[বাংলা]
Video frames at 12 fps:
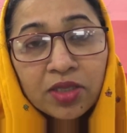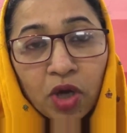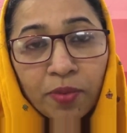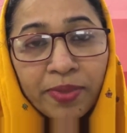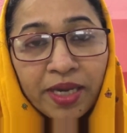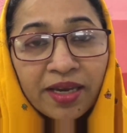
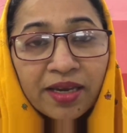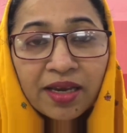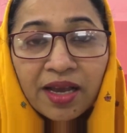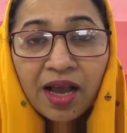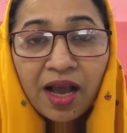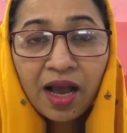তবে
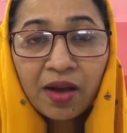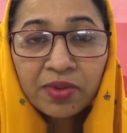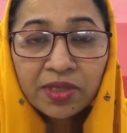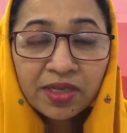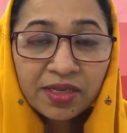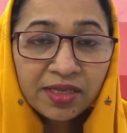
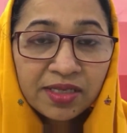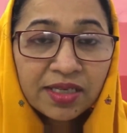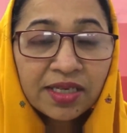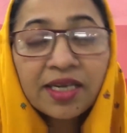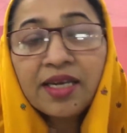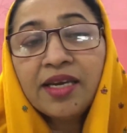আমাদের
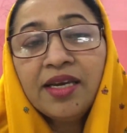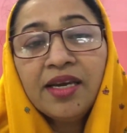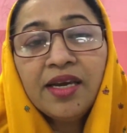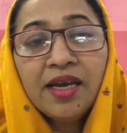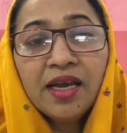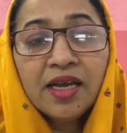নিজেকে
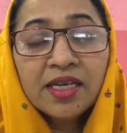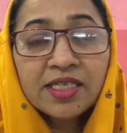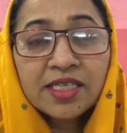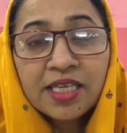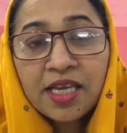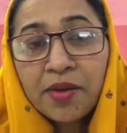
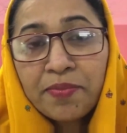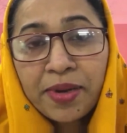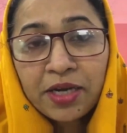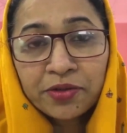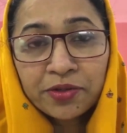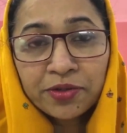সিয়াম
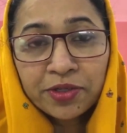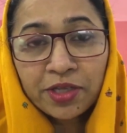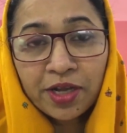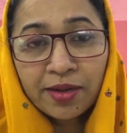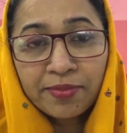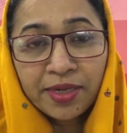পালন করতে
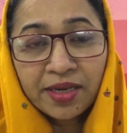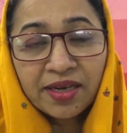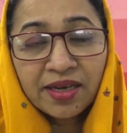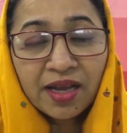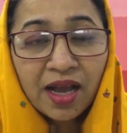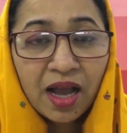হবে
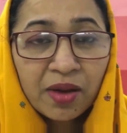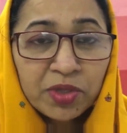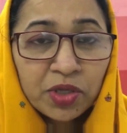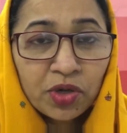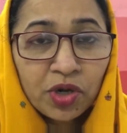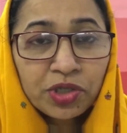
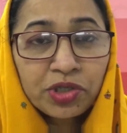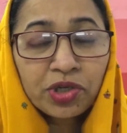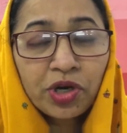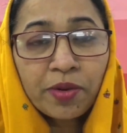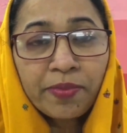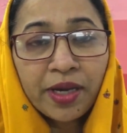আমাদের কষ্ট
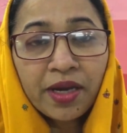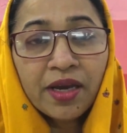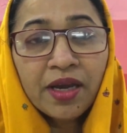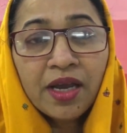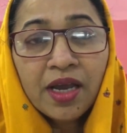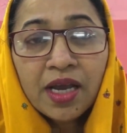হবে
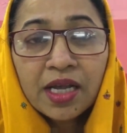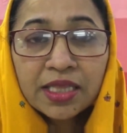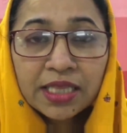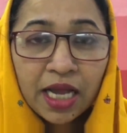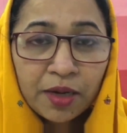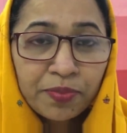
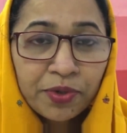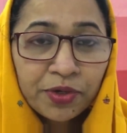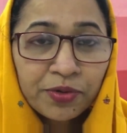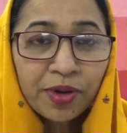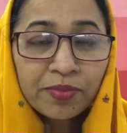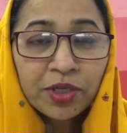
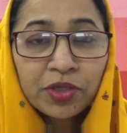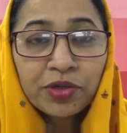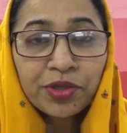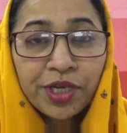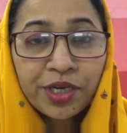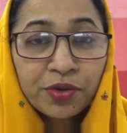তারপরেও আমরা
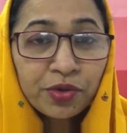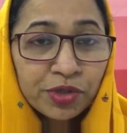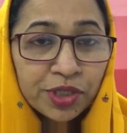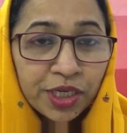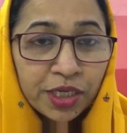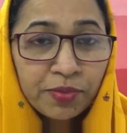যদি এই
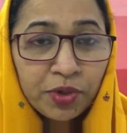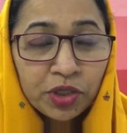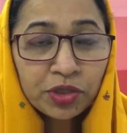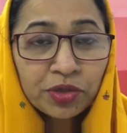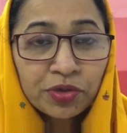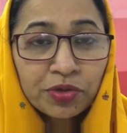ঘুষটাকে
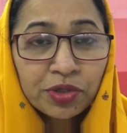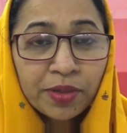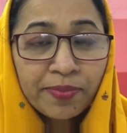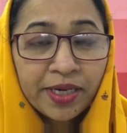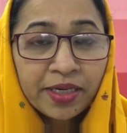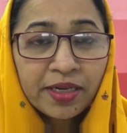বর্জন করতে
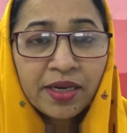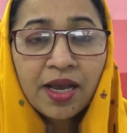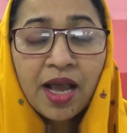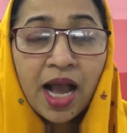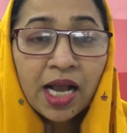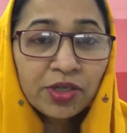পারি
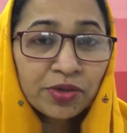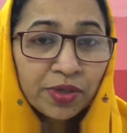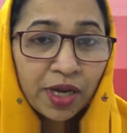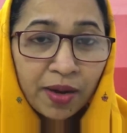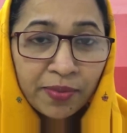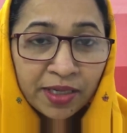আসুন
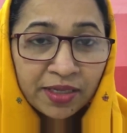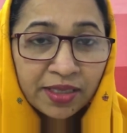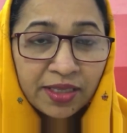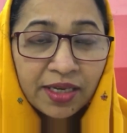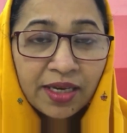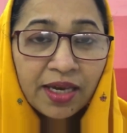না আমাকে
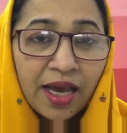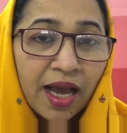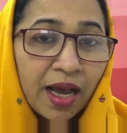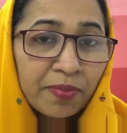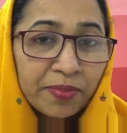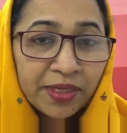দিয়ে
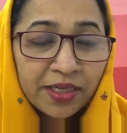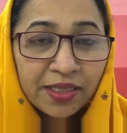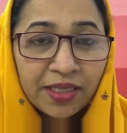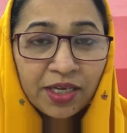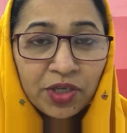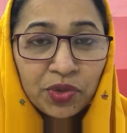আপনাকে
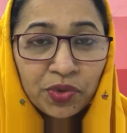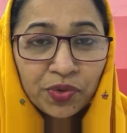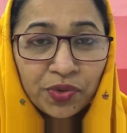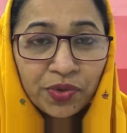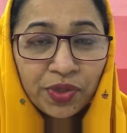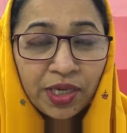দিয়েই শুরু
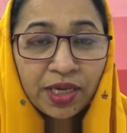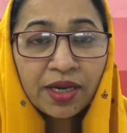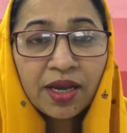করি